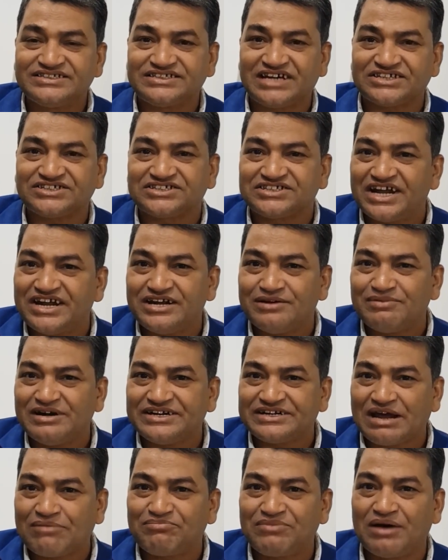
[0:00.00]
সাস্টেইনেবল
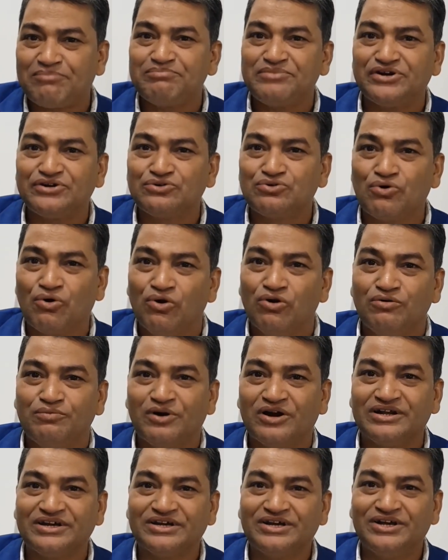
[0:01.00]
ডেভেলপমেন্ট গোল
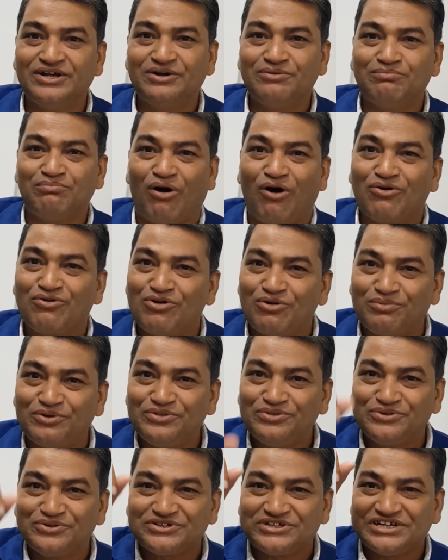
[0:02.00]
বলি
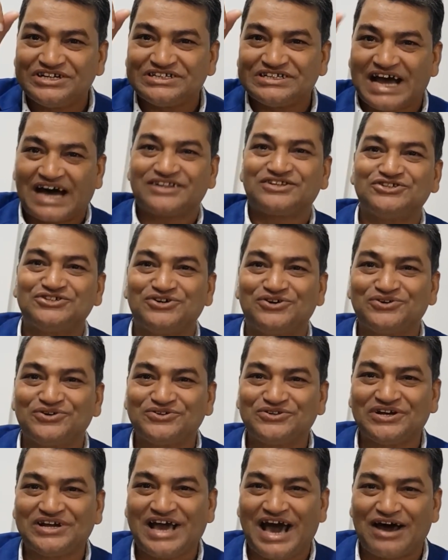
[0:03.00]
বঙ্গবন্ধু সেই জাতিসংঘ
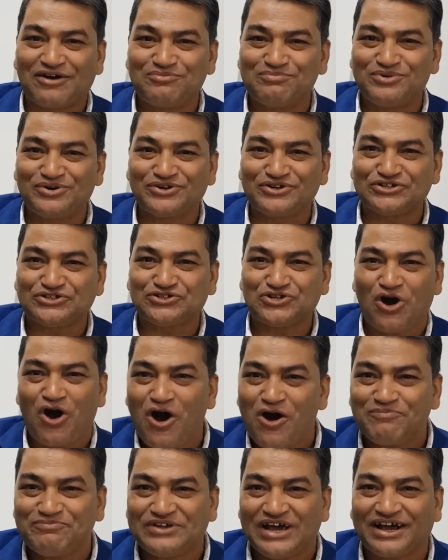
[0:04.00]
থেকে আরম্ভ করে
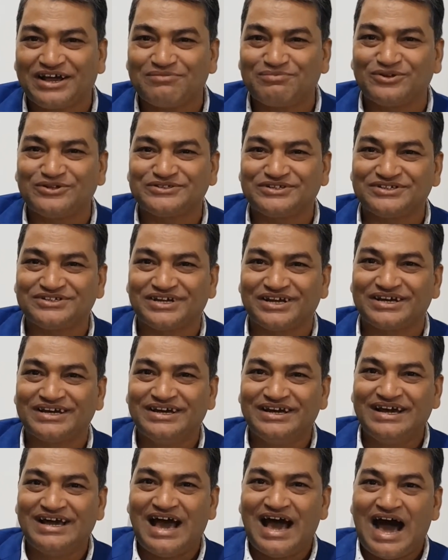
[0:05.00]
সব জায়গায় বলছে যে
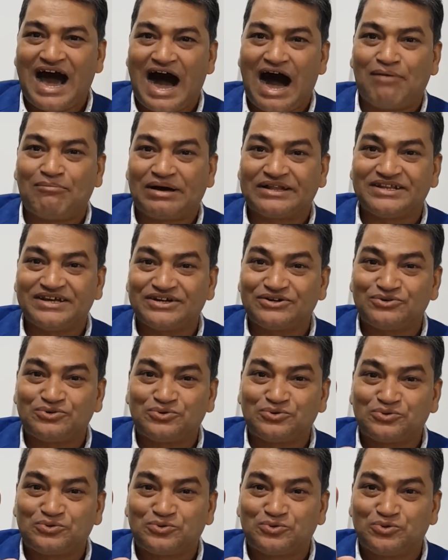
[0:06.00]
আমাদের
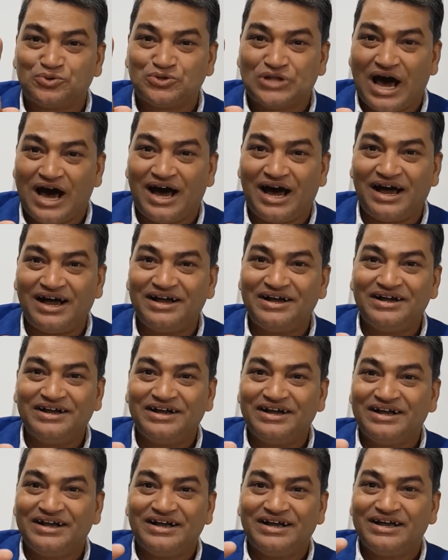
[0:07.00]
ক্ষুদা
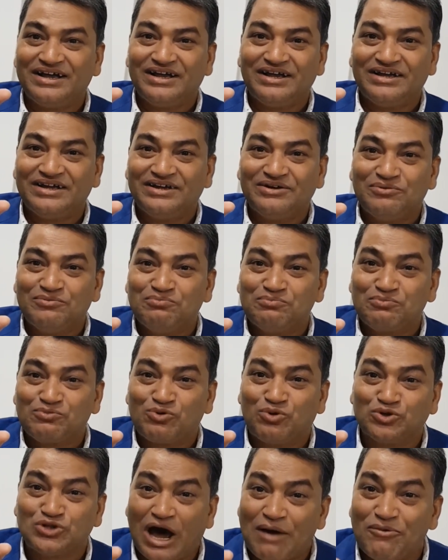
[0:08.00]

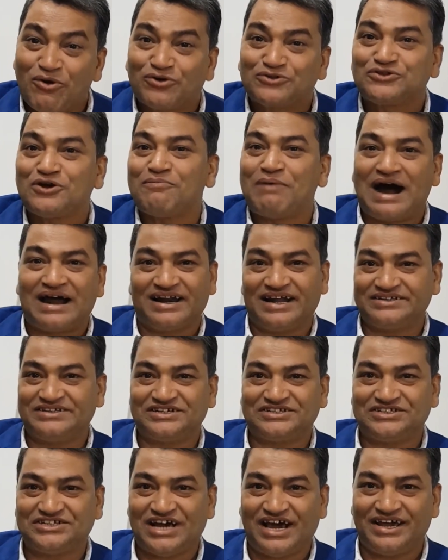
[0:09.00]
ক্ষুদামুক্ত
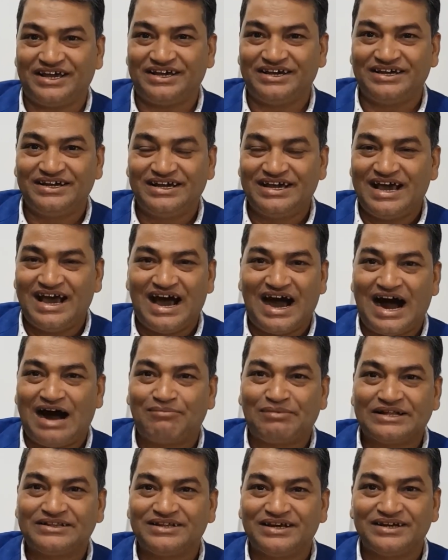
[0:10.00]
বাংলাদেশ চায়
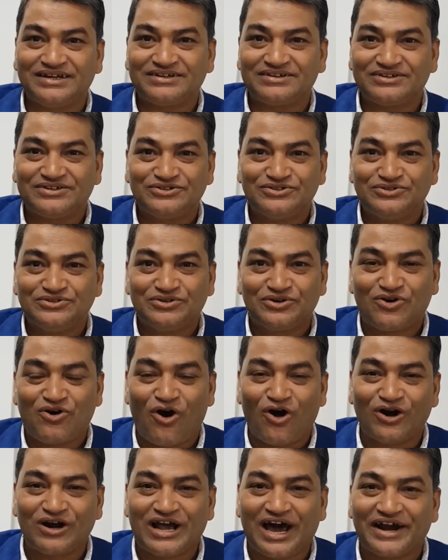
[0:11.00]
আমাদের
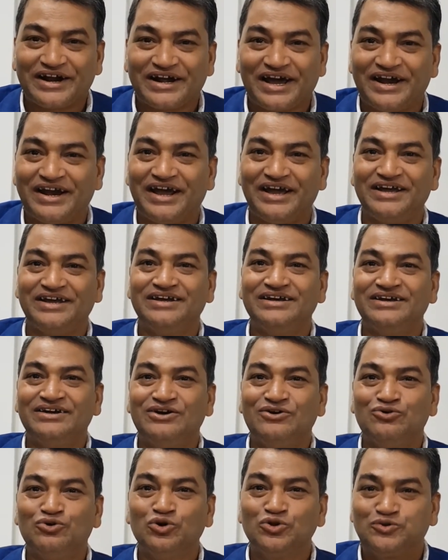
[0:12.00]
কলকারখানায়
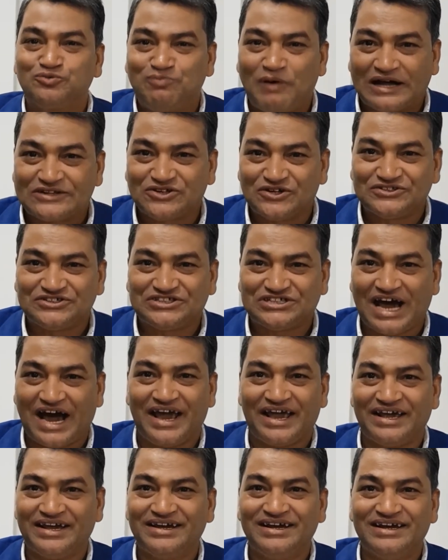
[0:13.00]
উৎপাদন
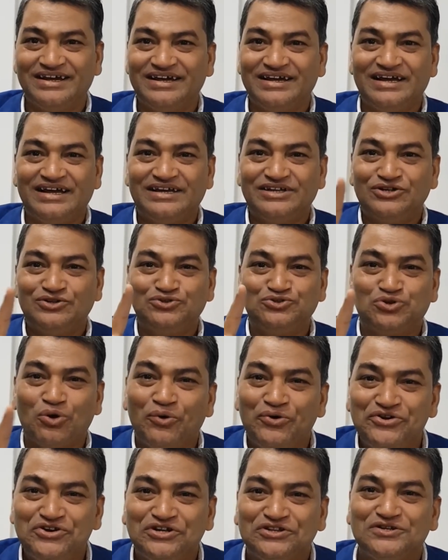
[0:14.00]
চায়
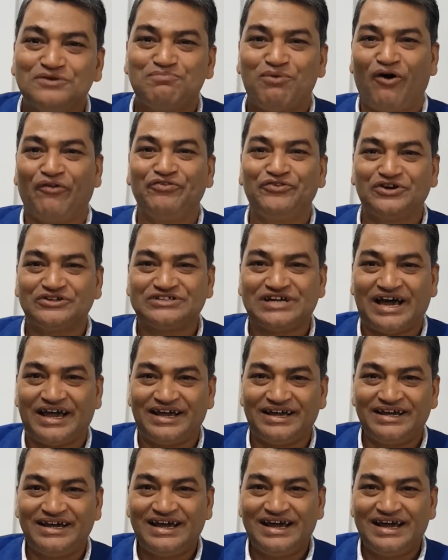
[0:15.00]
দুর্নীতি বন্ধ চায়